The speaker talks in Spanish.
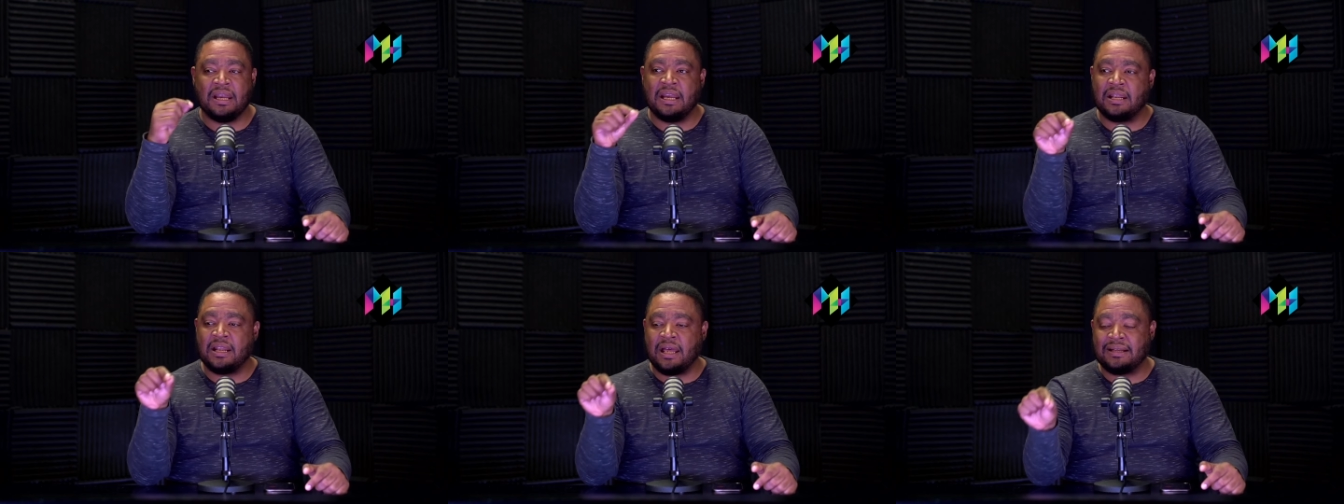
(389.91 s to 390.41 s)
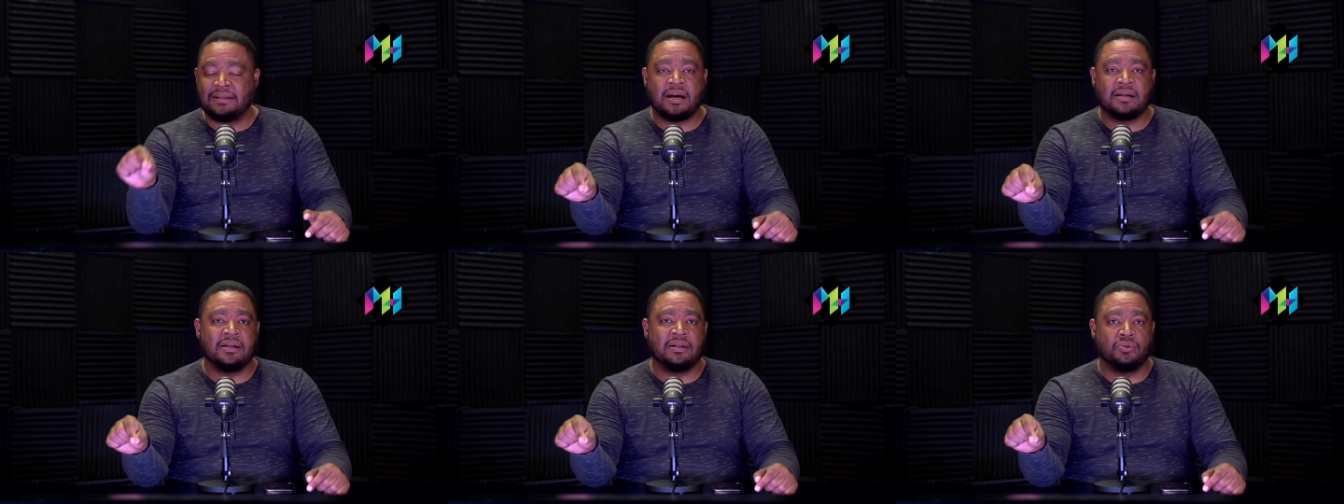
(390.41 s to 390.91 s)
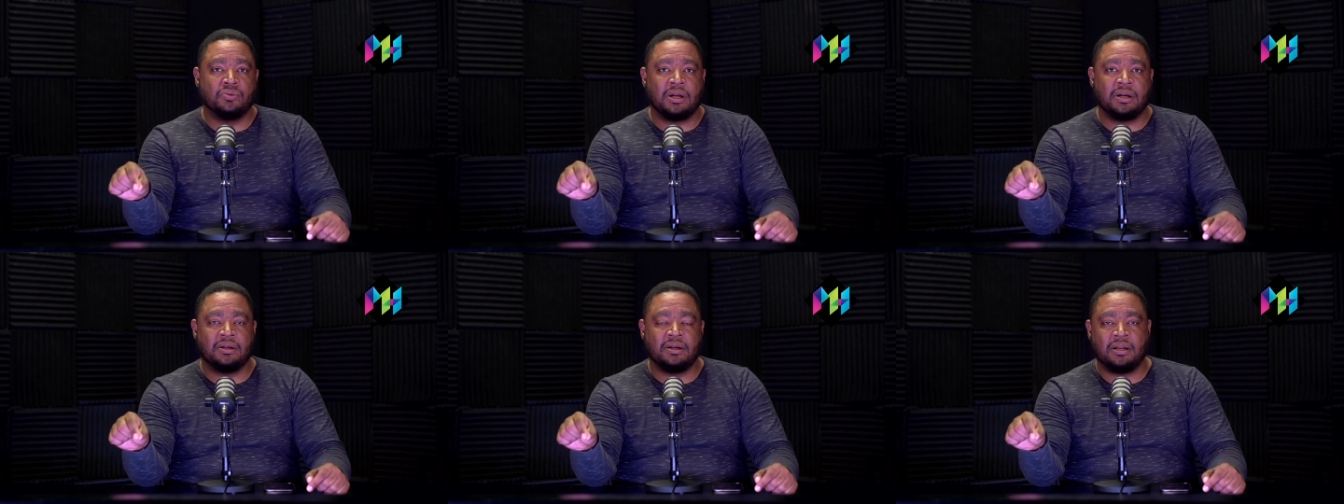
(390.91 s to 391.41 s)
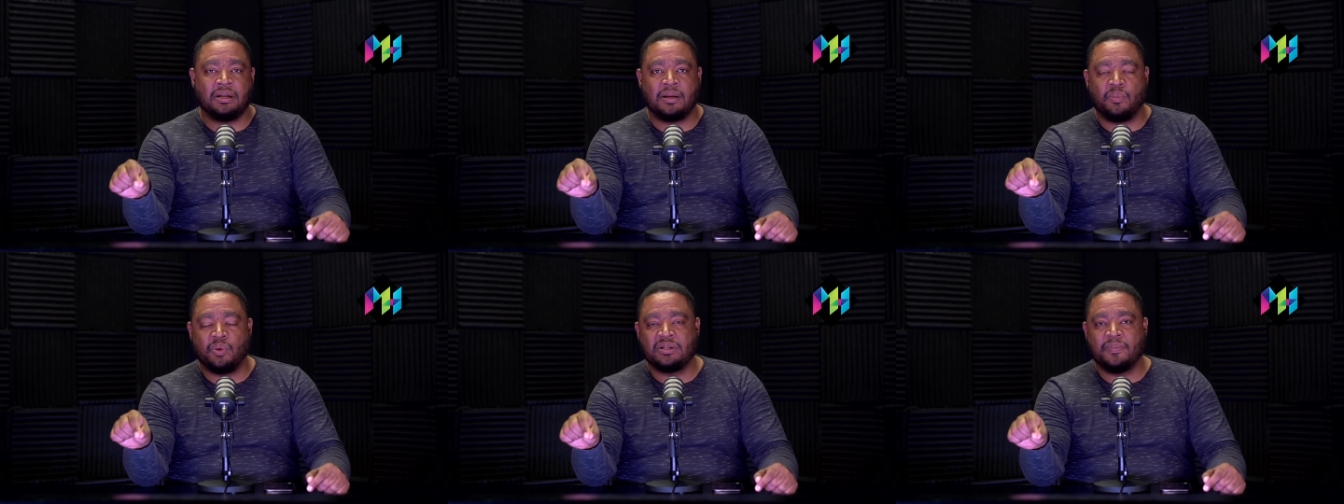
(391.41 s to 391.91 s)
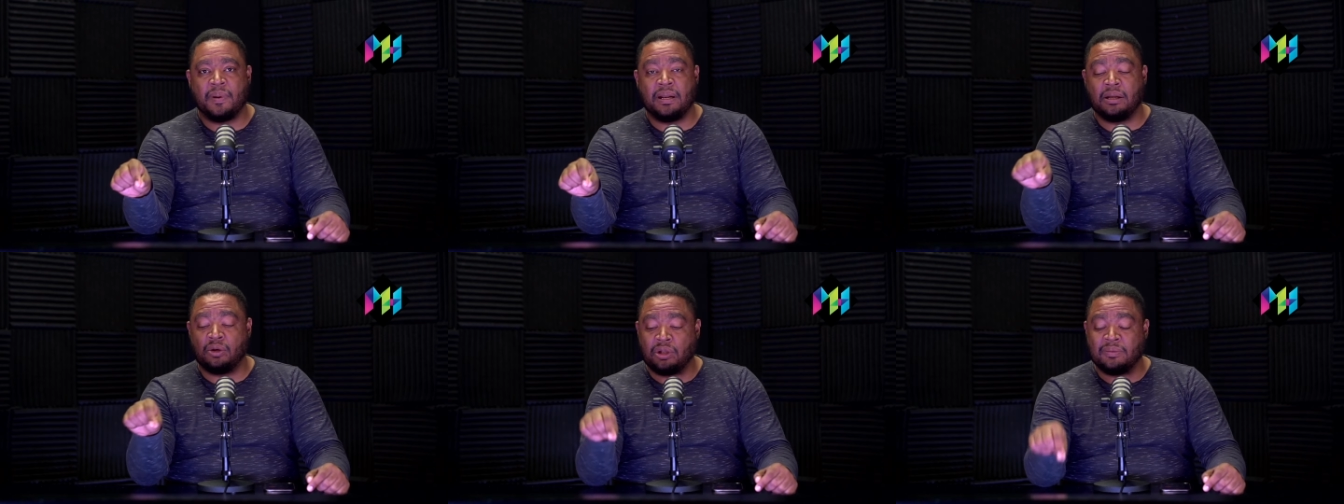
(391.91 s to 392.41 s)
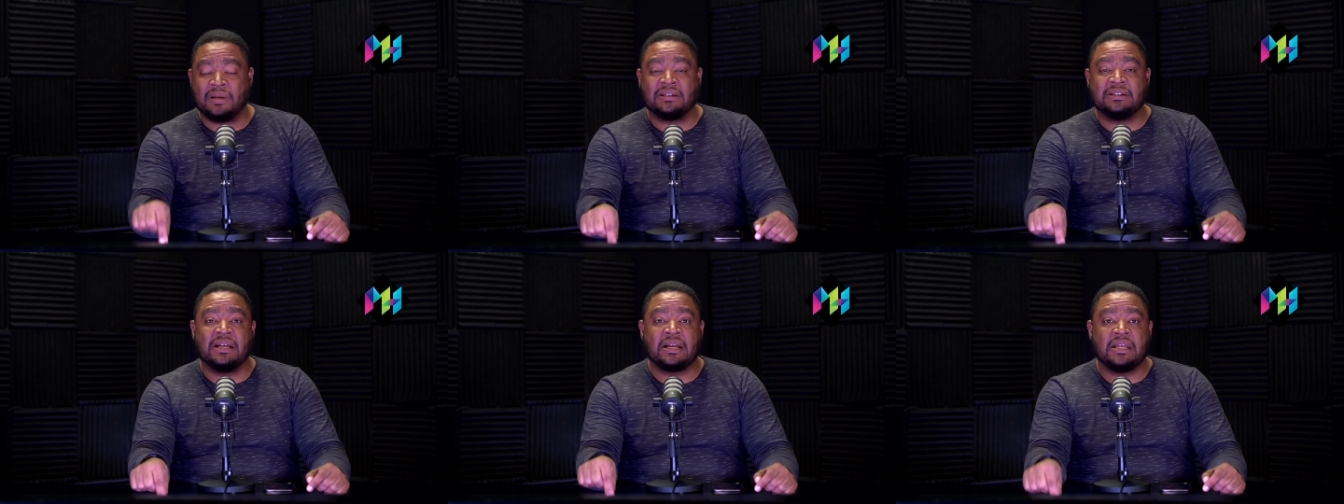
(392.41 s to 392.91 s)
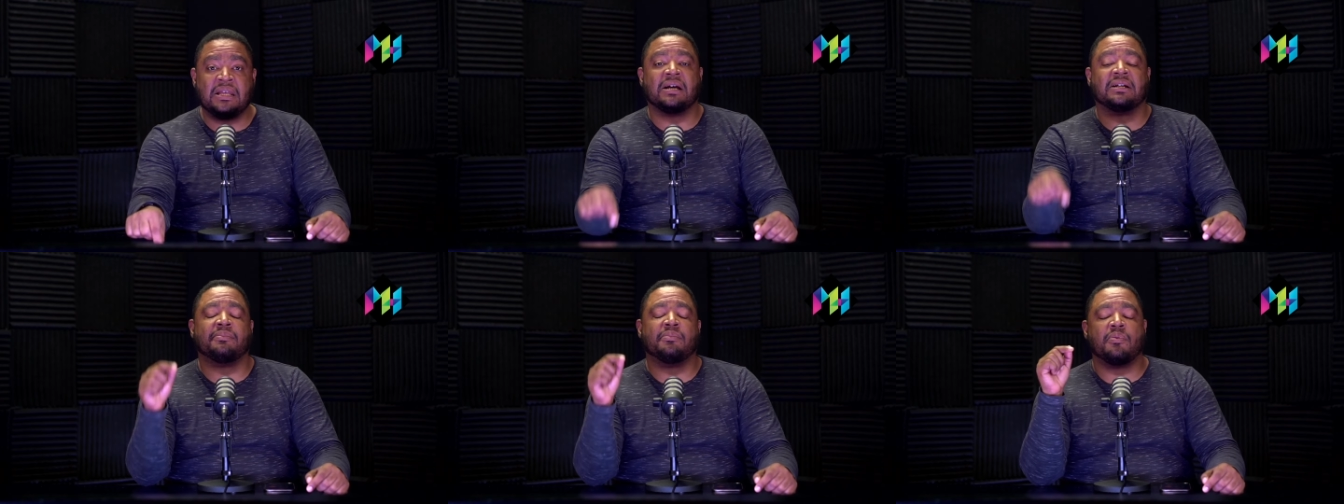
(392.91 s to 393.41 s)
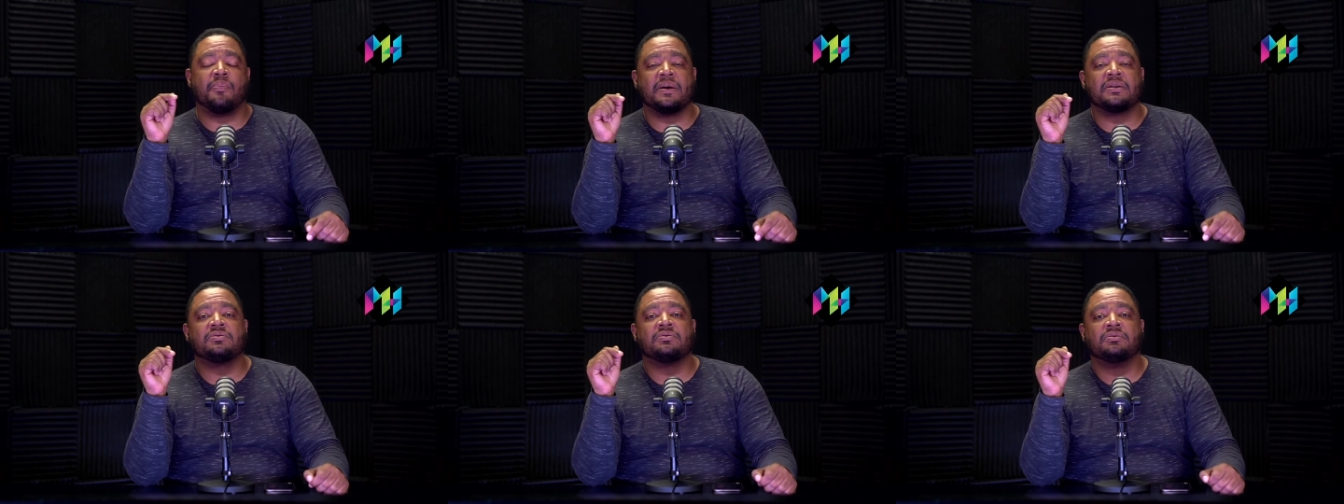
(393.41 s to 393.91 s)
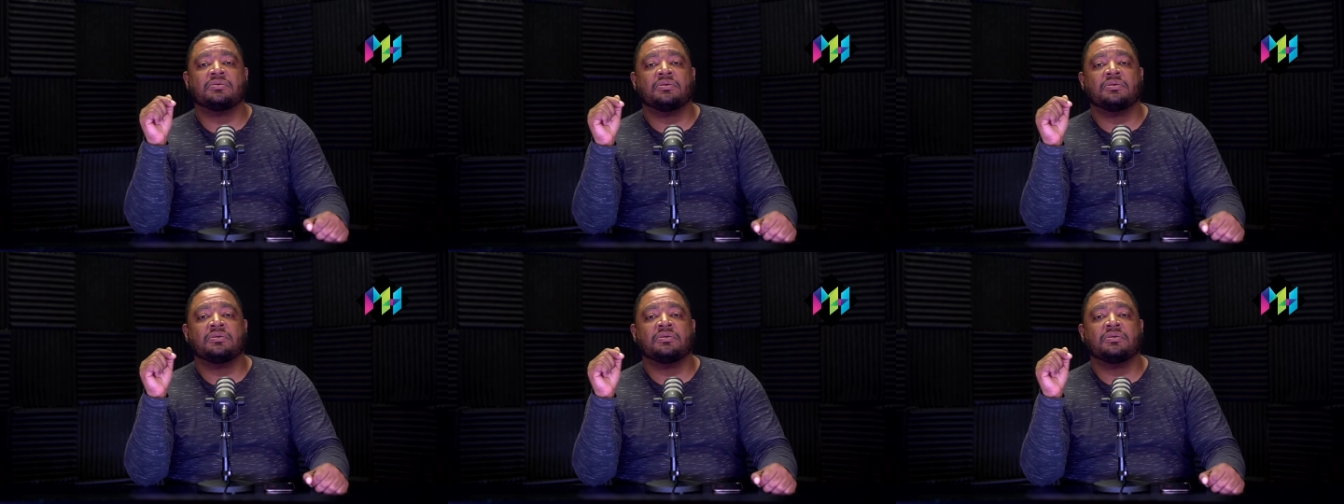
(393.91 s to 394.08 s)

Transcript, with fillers: era esta candidatura en las municipales. Lo advertí aquí en este mismo espacio.